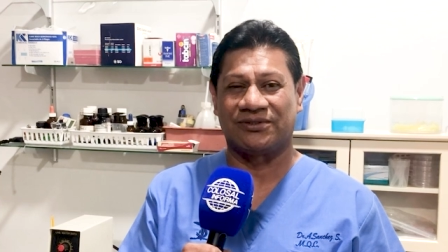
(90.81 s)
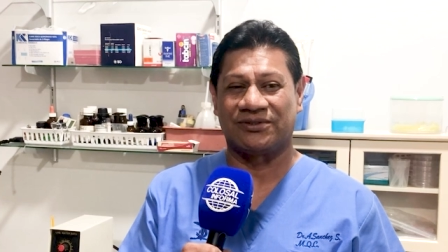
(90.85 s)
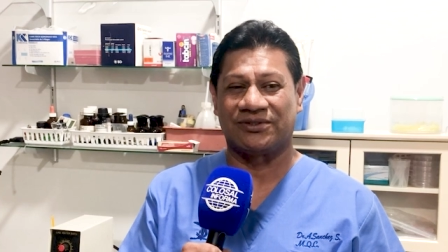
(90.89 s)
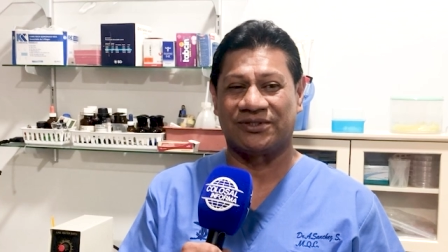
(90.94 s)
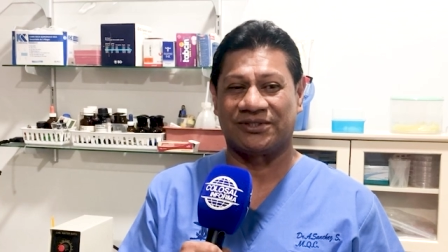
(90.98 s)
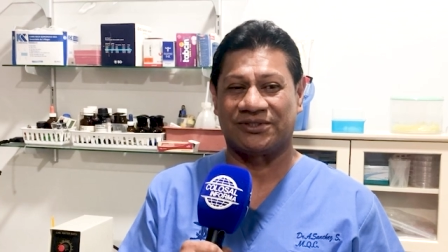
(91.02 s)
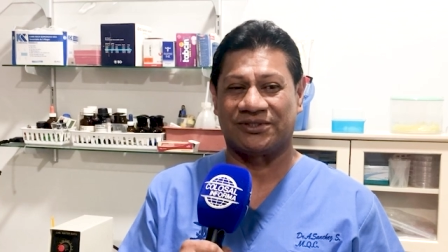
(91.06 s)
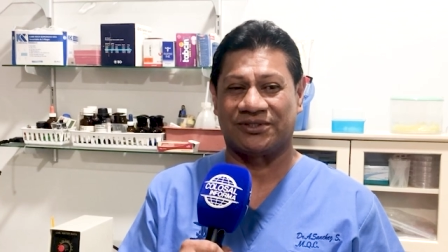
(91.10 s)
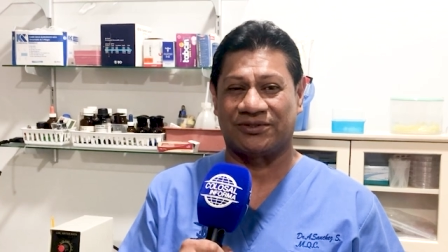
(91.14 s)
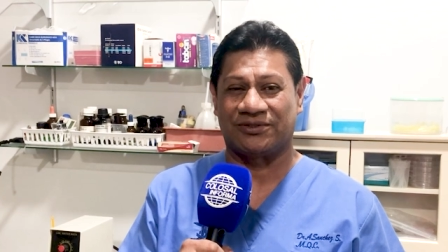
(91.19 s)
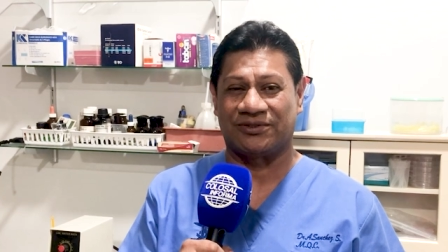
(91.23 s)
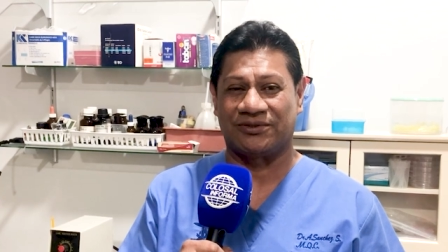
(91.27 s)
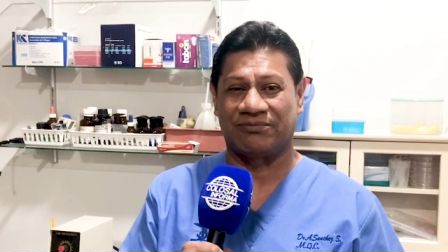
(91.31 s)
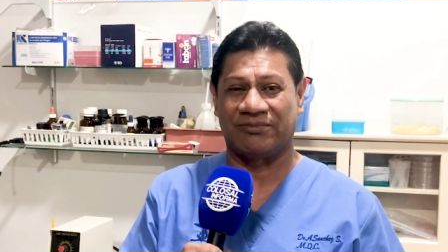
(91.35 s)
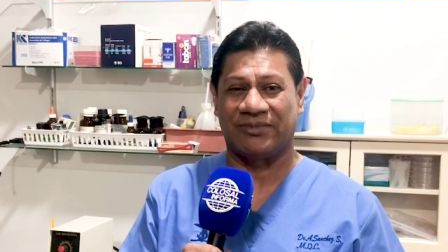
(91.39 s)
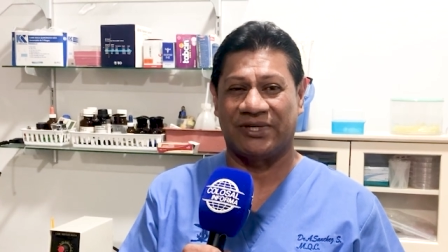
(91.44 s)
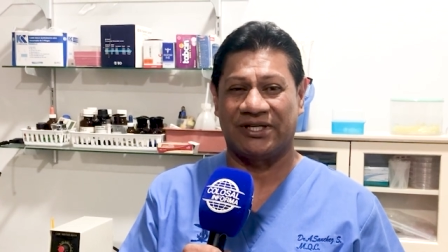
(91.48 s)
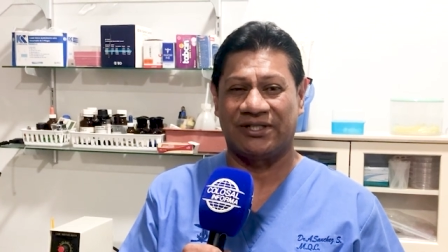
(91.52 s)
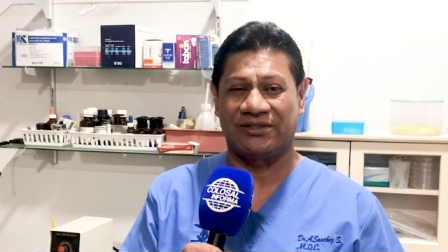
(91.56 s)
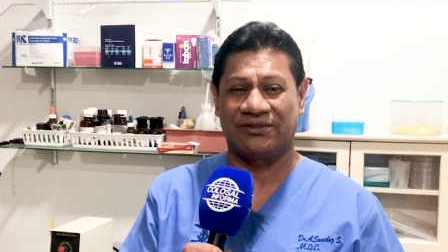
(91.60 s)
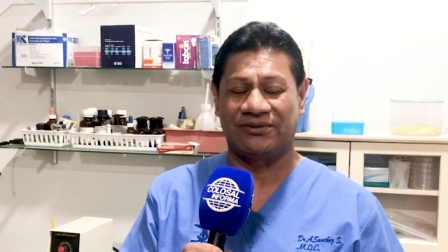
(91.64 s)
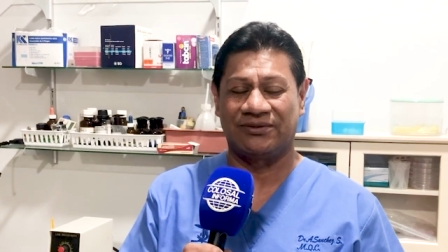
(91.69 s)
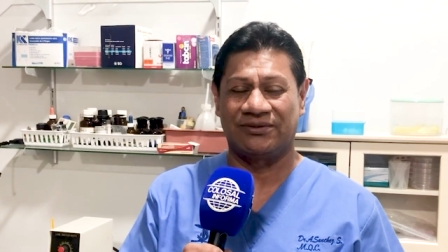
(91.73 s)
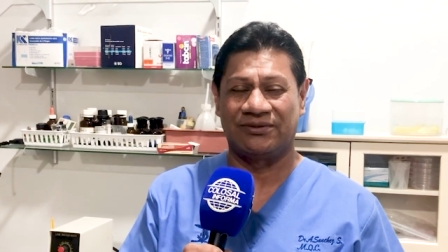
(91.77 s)
colesterol
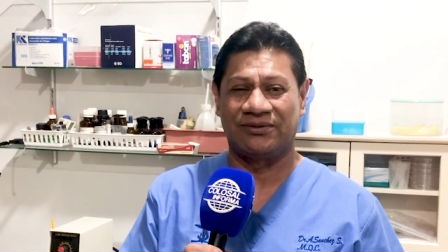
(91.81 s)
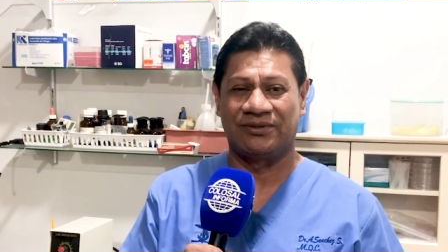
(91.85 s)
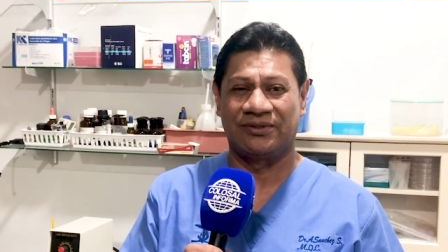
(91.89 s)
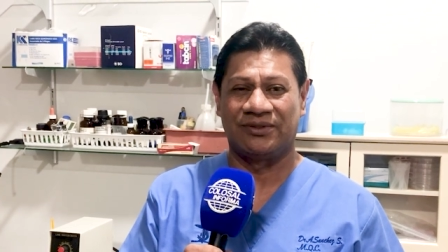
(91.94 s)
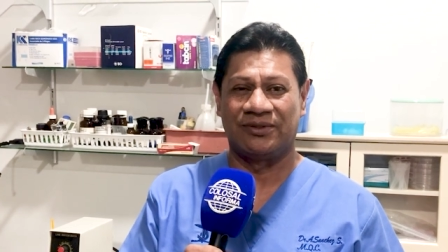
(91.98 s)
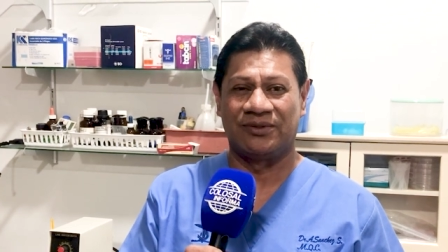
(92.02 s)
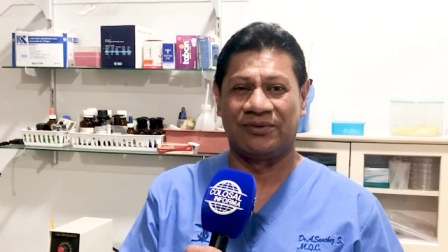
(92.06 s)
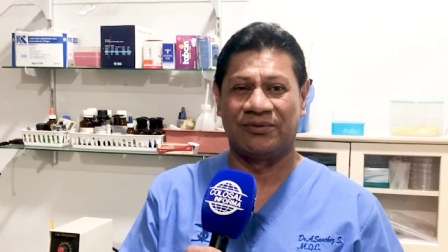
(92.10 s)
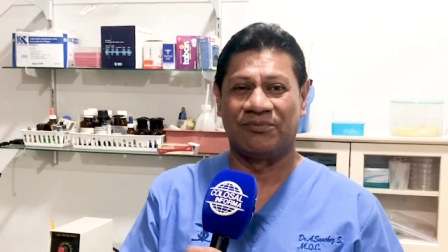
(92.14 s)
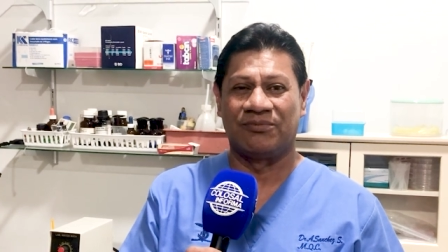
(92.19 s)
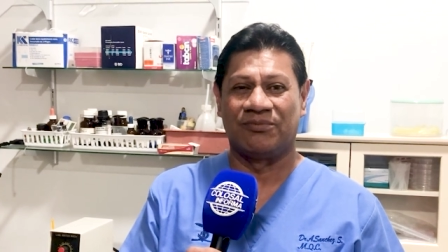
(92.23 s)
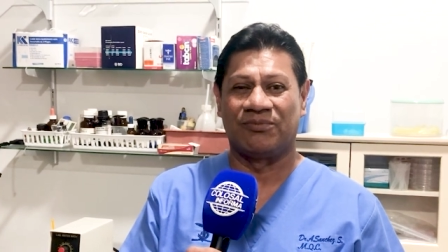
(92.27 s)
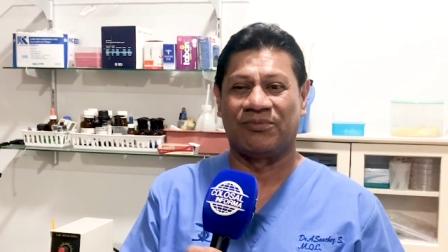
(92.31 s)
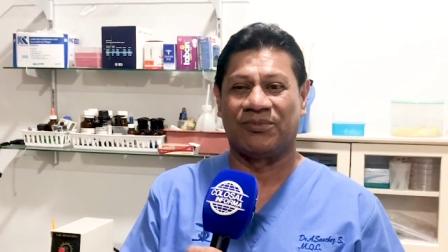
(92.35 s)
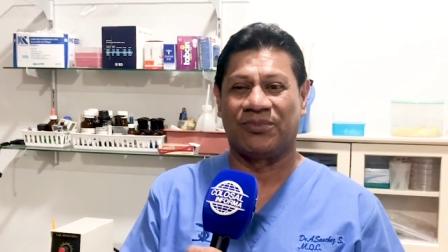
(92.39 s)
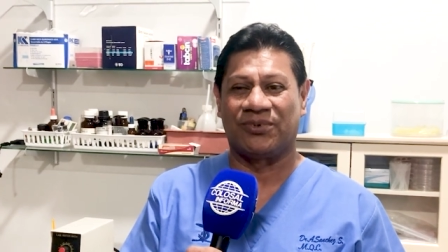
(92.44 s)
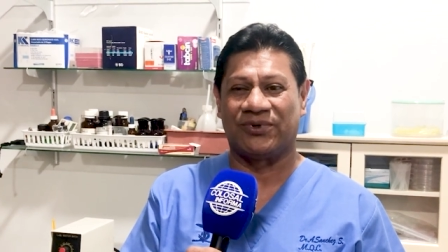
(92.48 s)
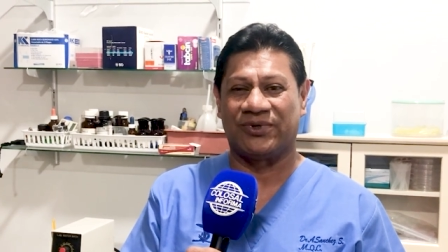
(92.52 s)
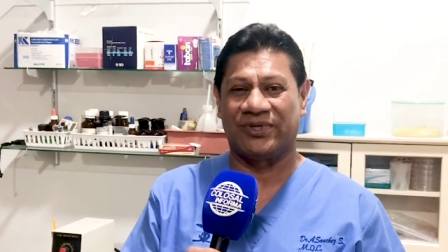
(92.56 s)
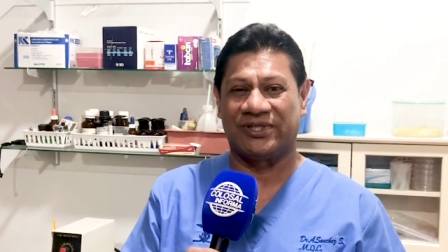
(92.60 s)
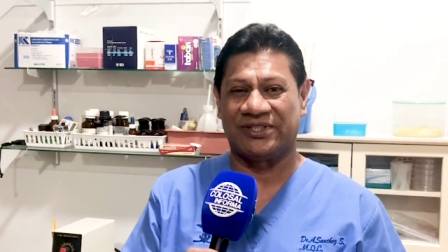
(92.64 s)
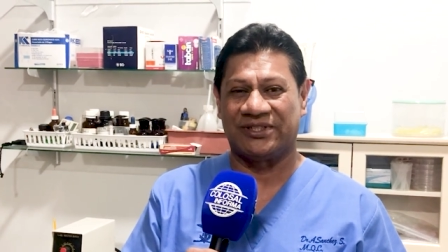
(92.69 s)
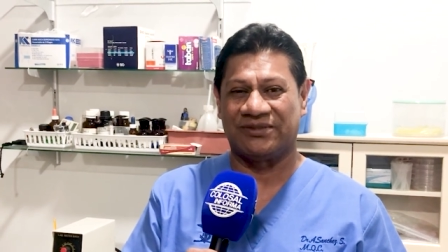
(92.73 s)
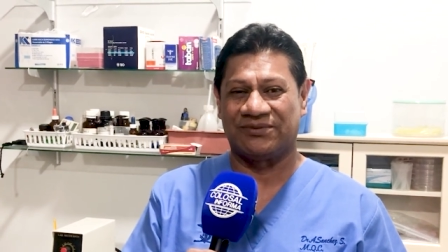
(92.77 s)
malo,
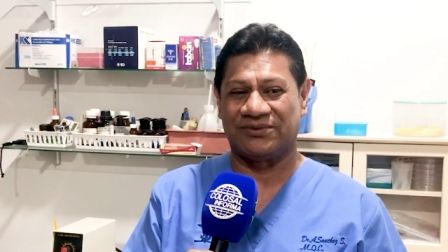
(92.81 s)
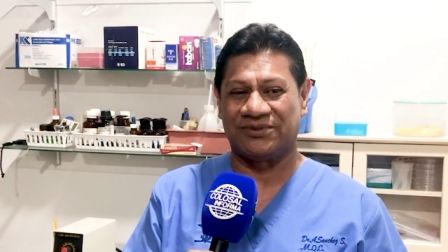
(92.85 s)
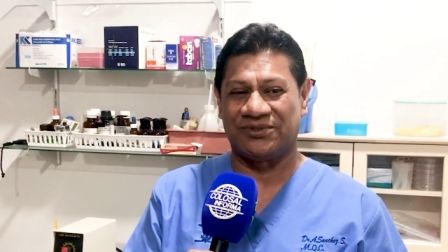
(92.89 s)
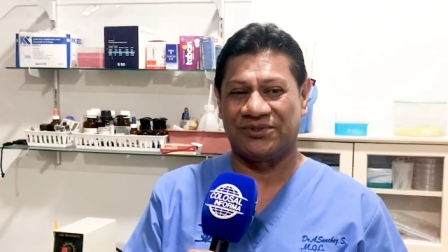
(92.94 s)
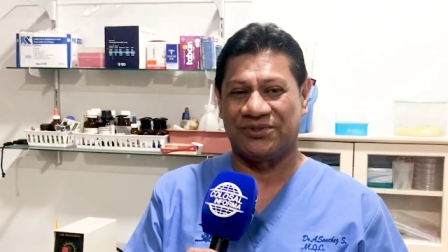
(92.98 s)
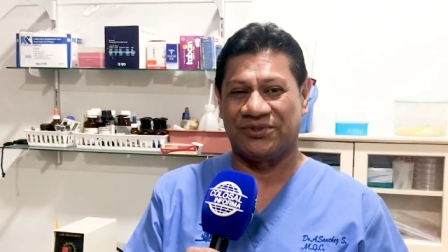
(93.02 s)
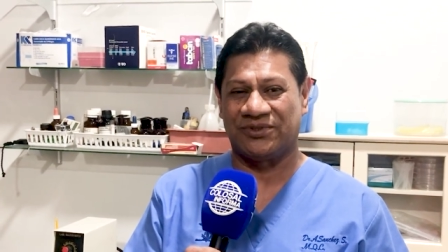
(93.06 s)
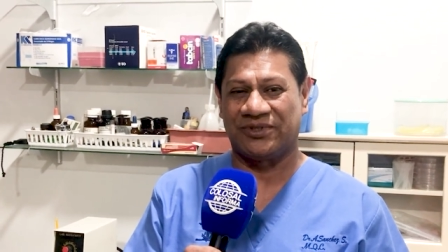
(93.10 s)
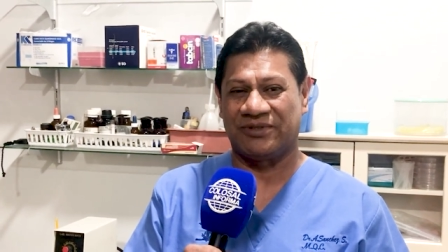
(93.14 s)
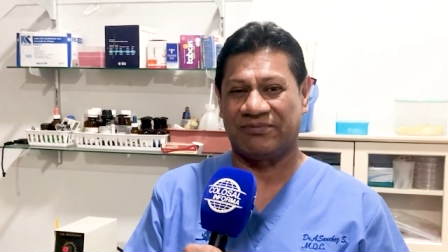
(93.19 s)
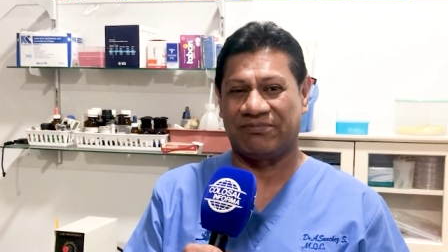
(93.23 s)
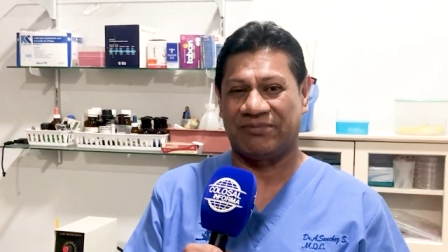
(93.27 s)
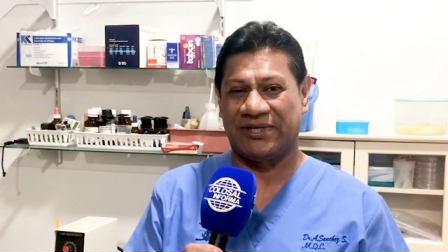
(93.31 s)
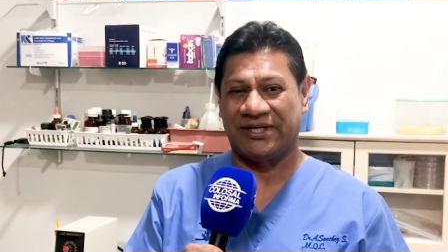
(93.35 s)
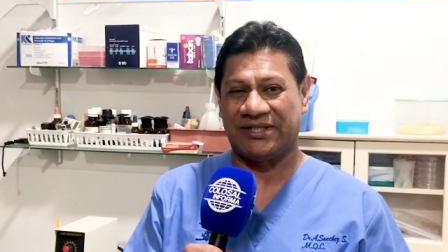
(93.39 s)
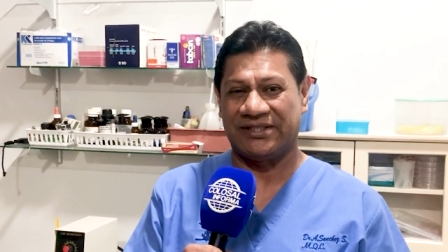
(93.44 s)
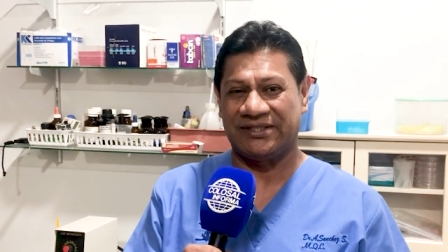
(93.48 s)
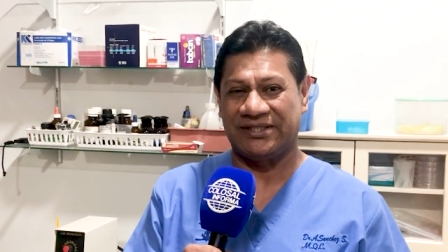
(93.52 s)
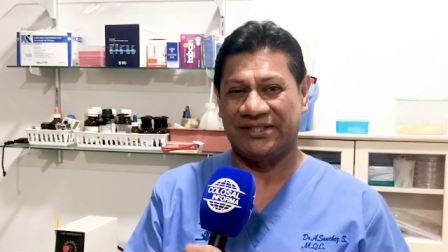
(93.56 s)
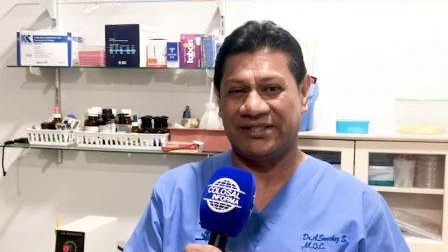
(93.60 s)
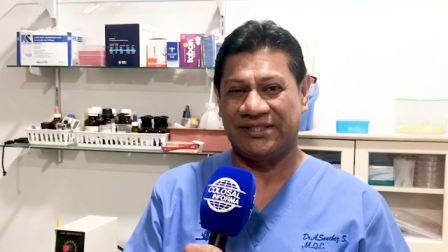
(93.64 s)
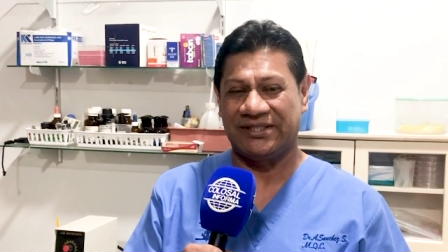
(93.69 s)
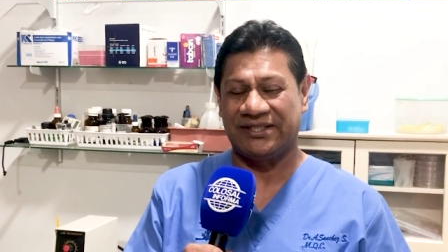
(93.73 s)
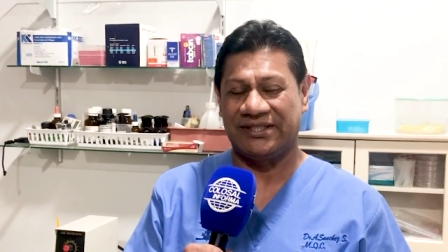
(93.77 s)
pruebas de función
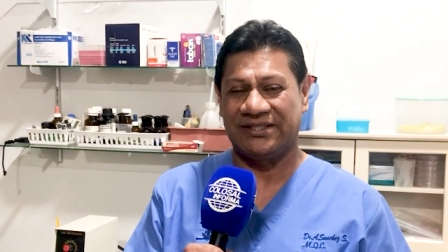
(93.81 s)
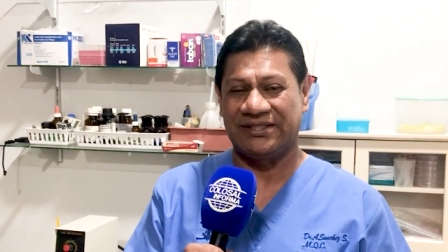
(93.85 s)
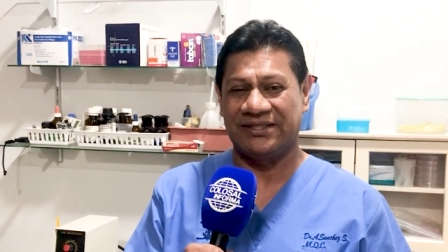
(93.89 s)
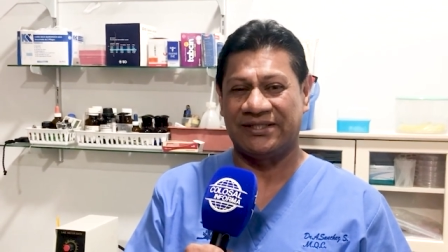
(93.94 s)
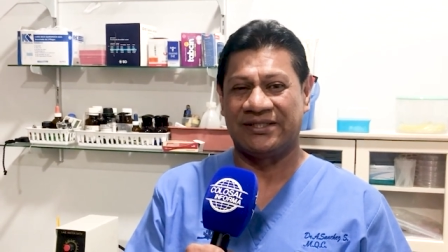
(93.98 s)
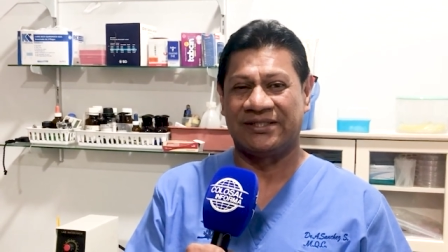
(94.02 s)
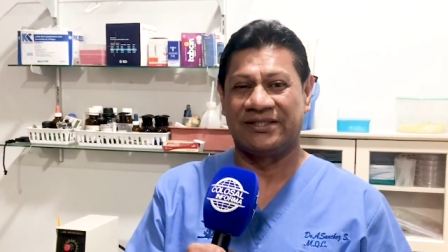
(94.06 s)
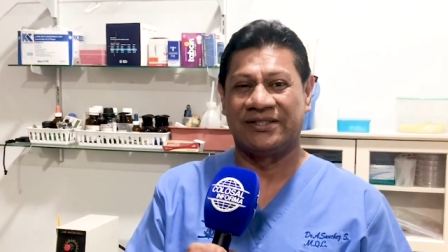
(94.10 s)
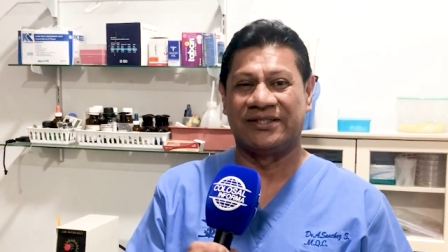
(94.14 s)
hepática